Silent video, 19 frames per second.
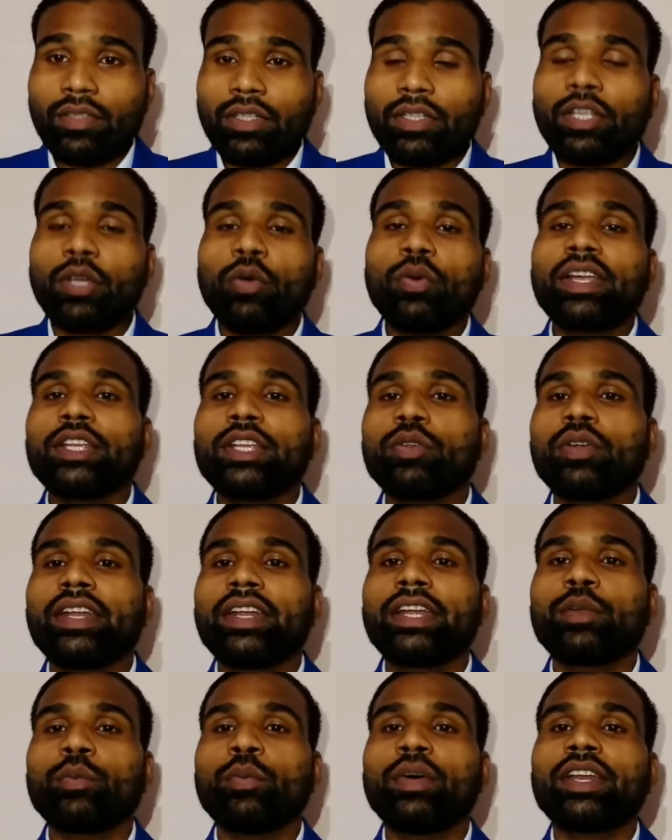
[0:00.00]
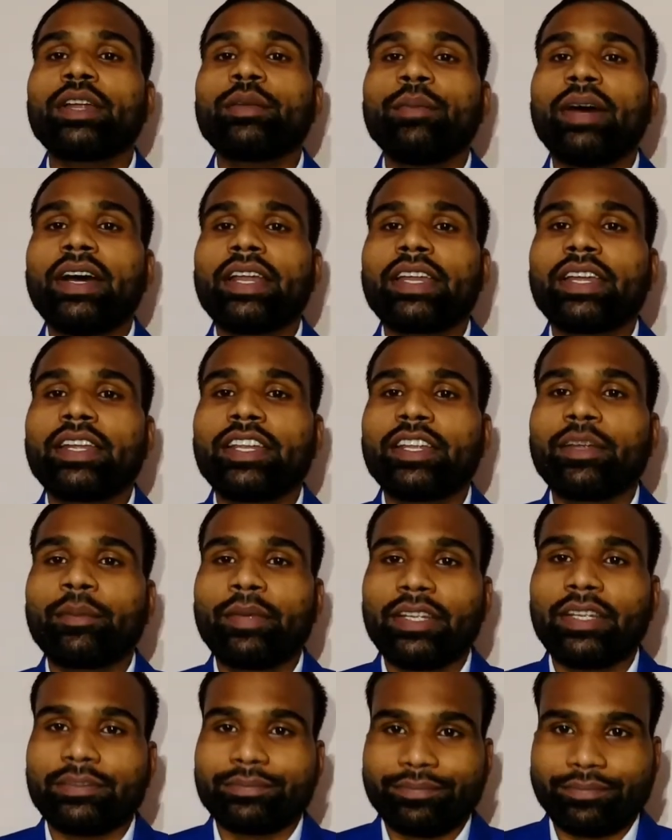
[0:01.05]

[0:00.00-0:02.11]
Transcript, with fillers: क्योंकि जो नेटवर्क मार्केटिंग में